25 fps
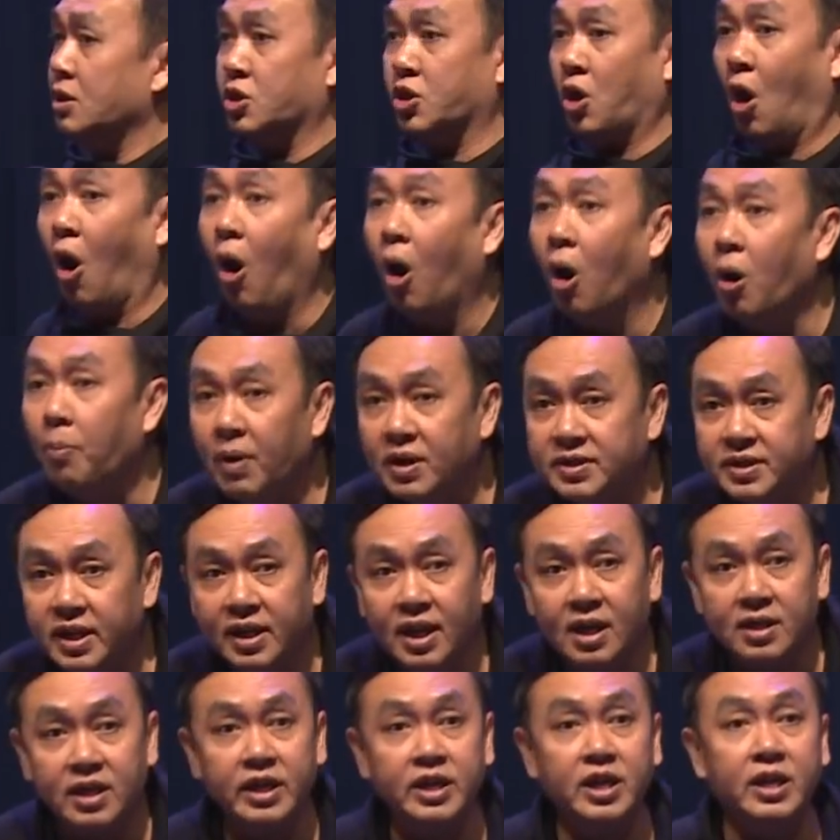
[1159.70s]
Toh
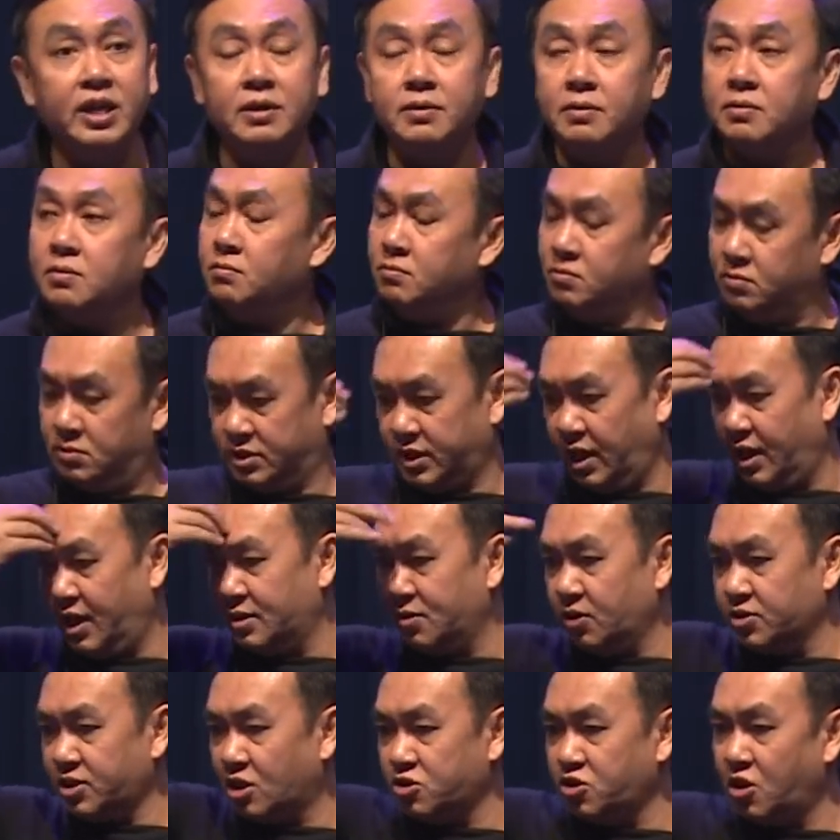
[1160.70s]
masih ingat ini? Saya
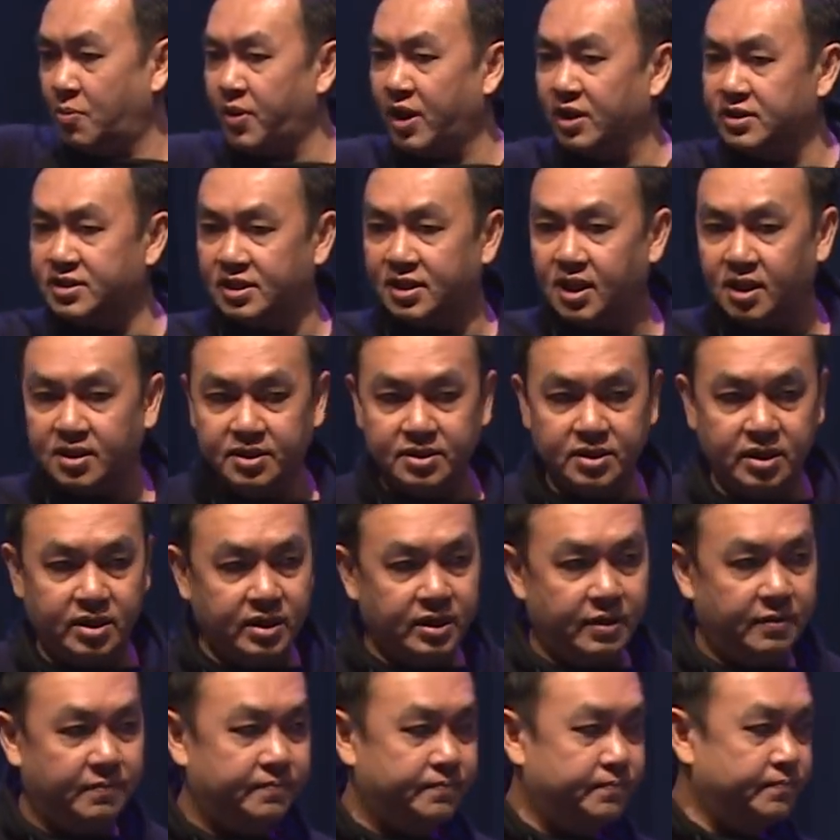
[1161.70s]
nggak tahu saya sudah pernah cerita di
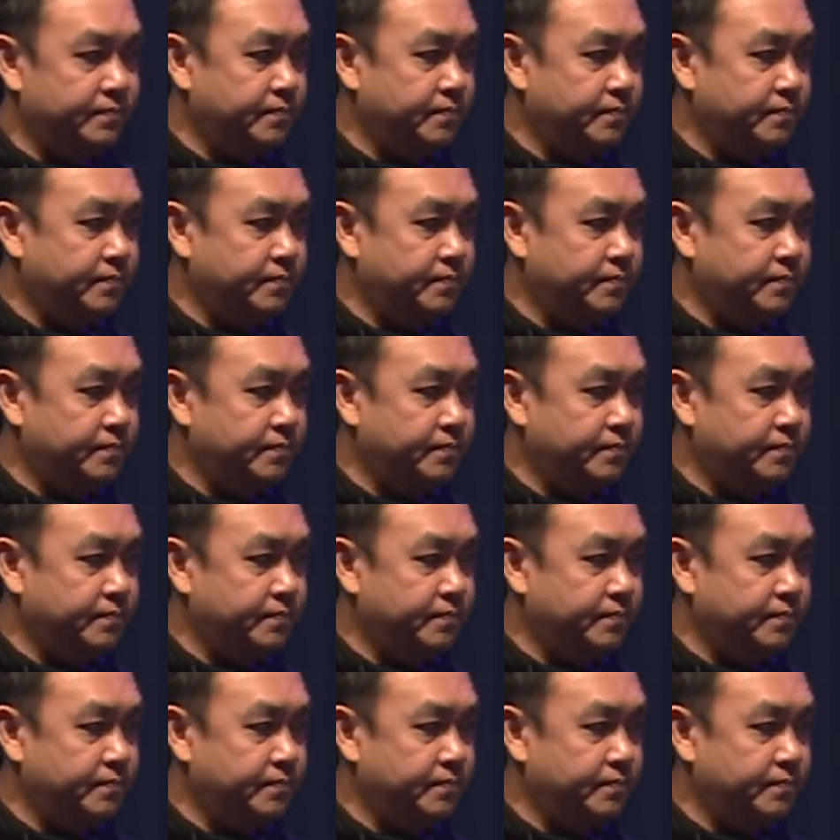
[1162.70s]
sini.